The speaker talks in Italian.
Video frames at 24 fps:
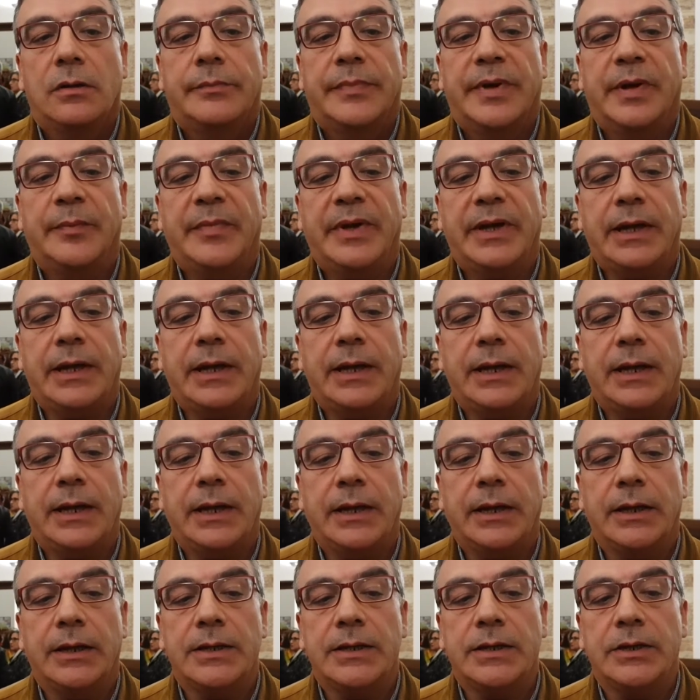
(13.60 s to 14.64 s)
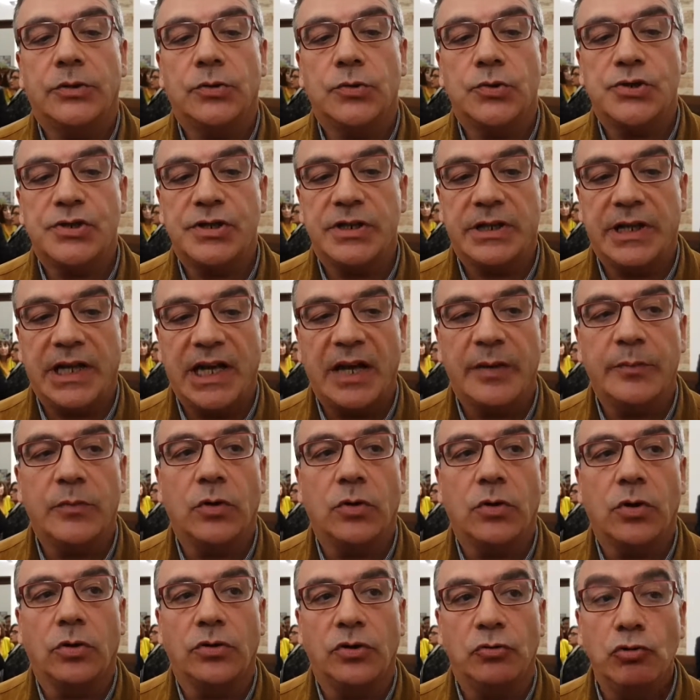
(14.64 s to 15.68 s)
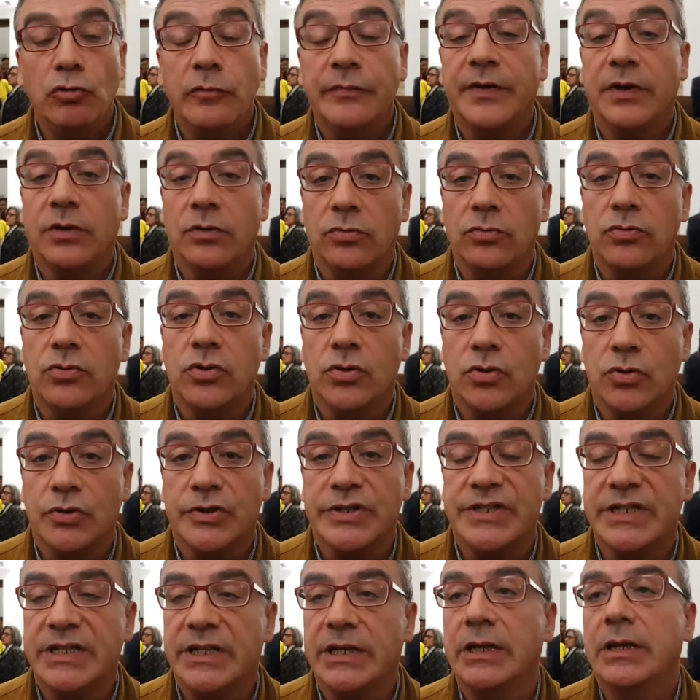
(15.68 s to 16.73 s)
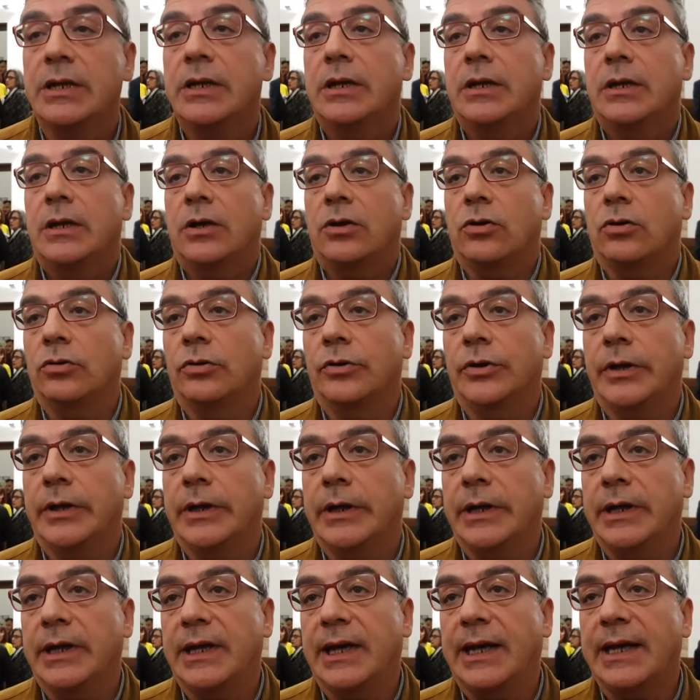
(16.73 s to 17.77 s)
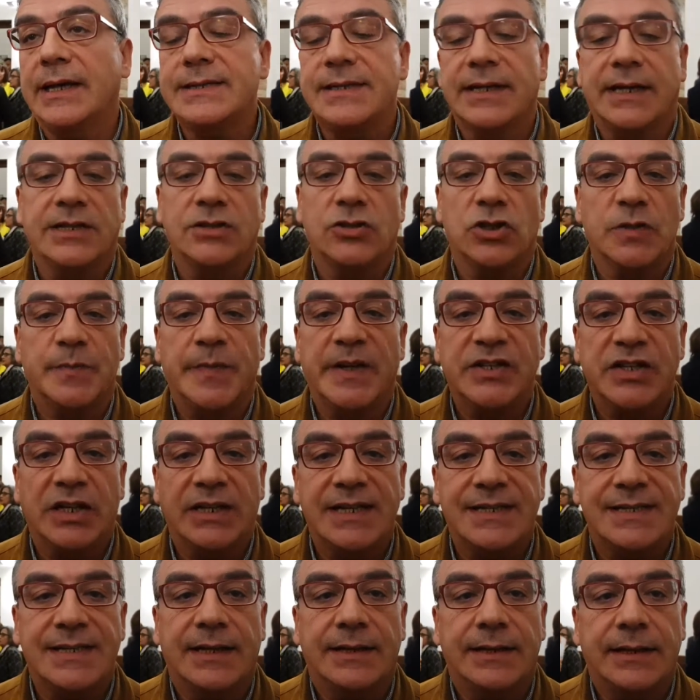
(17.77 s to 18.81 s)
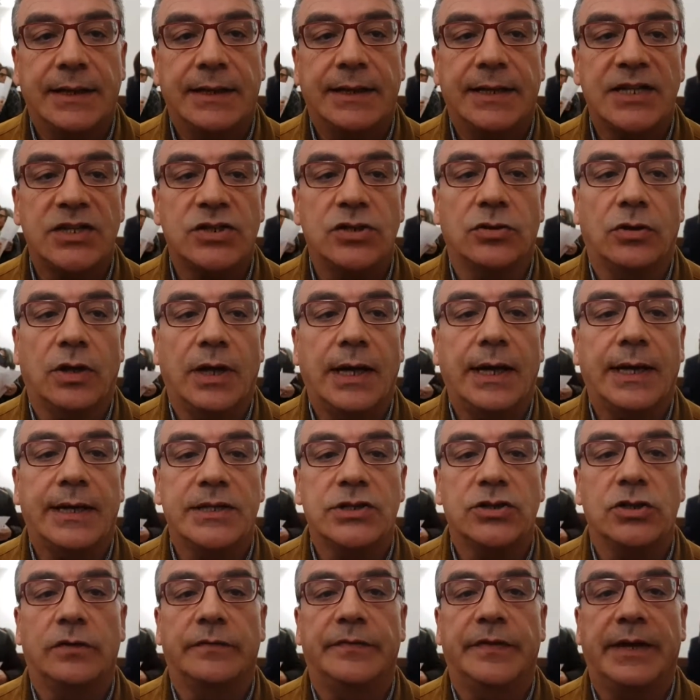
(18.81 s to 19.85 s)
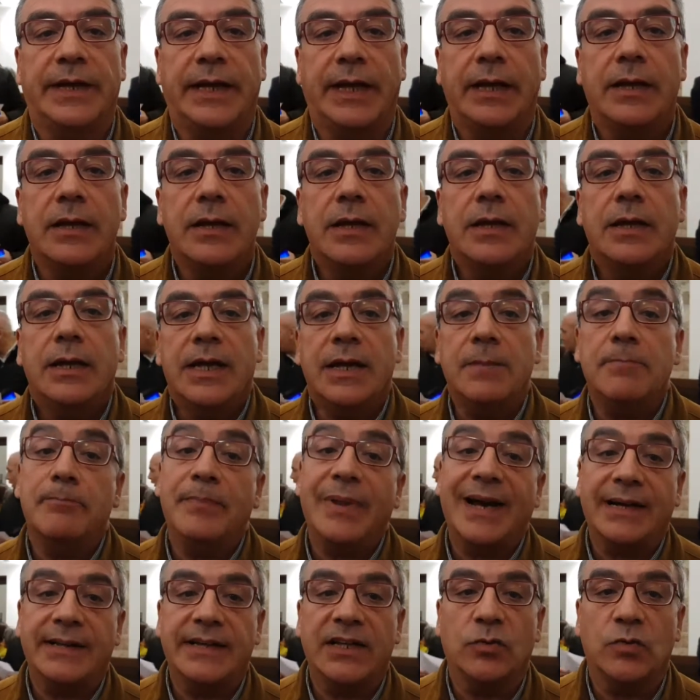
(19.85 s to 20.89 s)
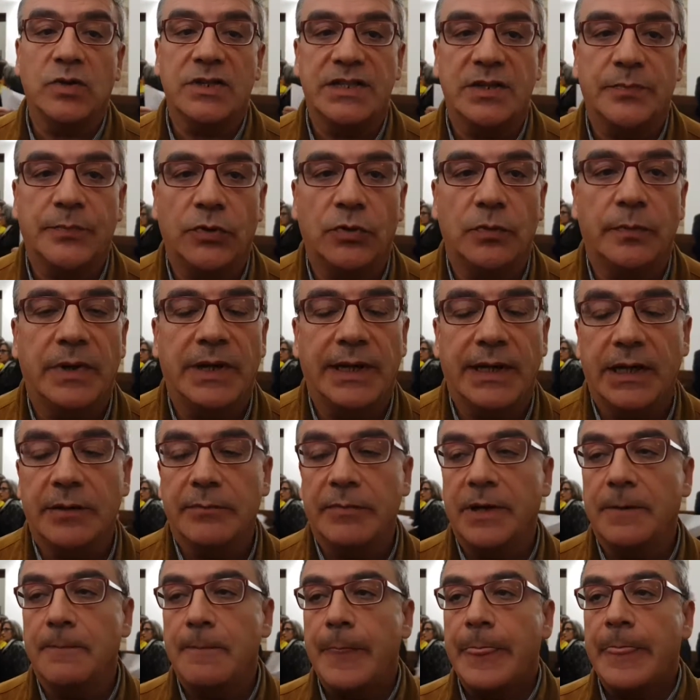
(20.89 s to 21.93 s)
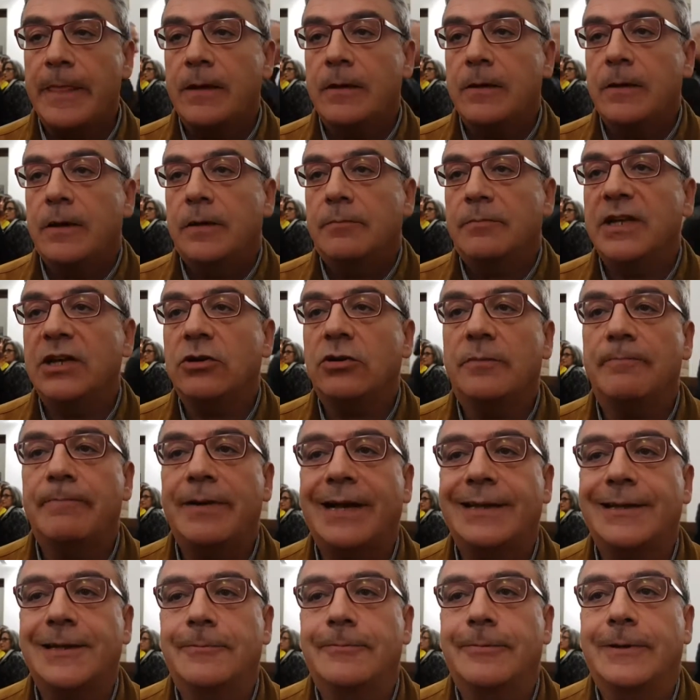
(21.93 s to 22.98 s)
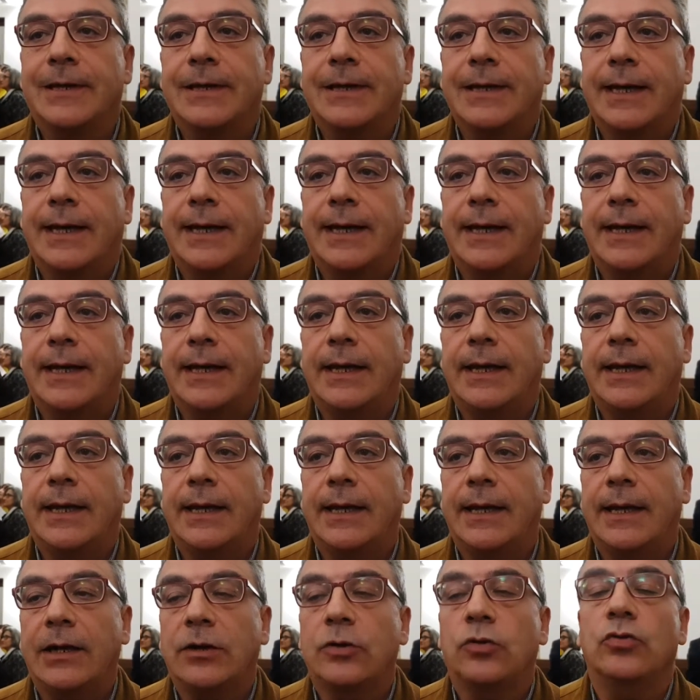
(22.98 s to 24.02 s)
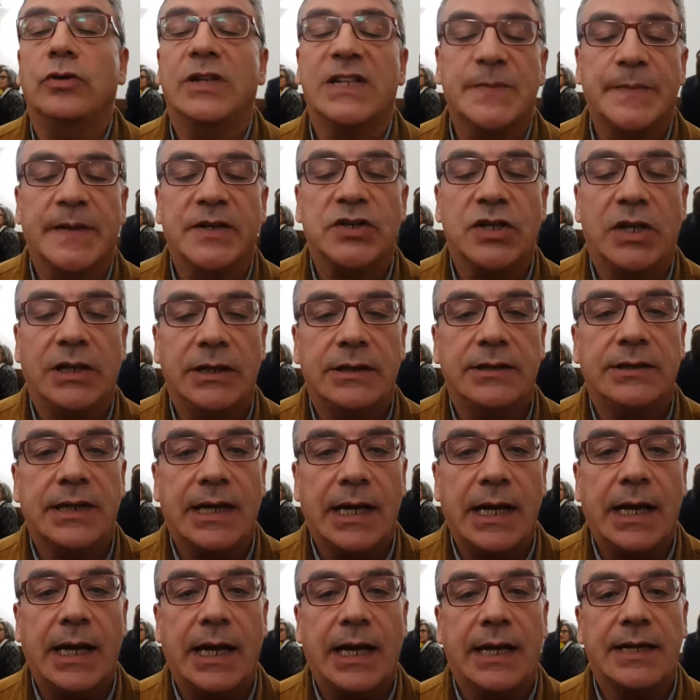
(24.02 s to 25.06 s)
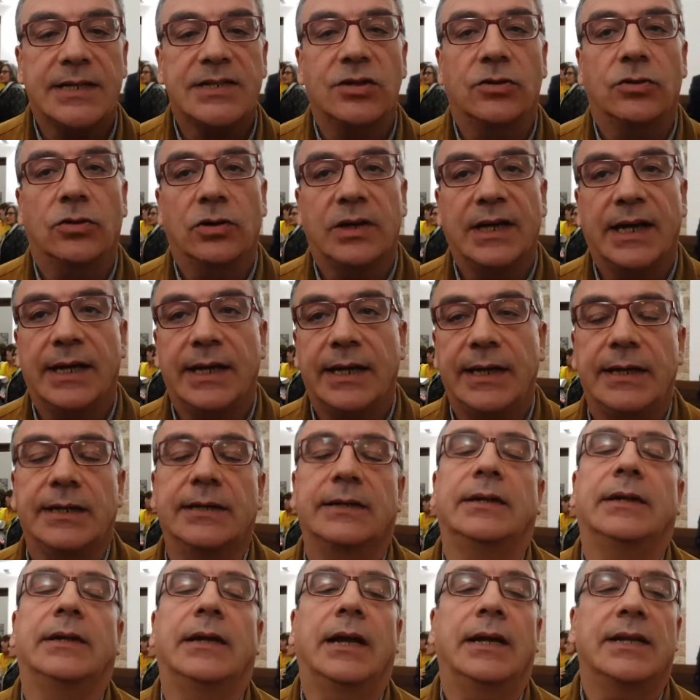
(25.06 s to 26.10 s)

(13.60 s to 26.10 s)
Per me riusciremo con i nuovi concorsi, con i ragazzi che sono specializzati adesso a risolvere in parte questi problemi. Dico in parte perché alcune specialità sono carenti,